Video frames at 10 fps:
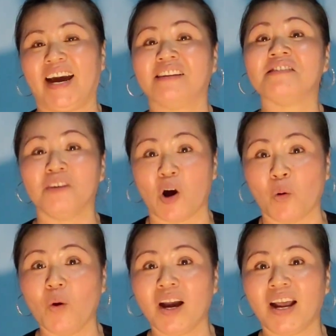là cái xưởng
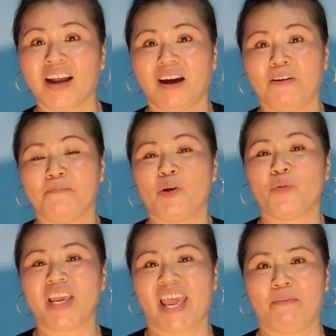cũ ông làm
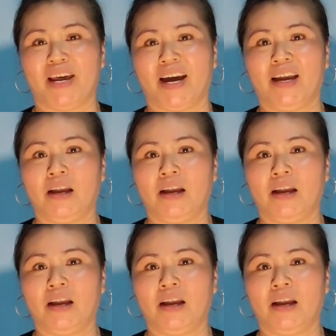chung với em nè.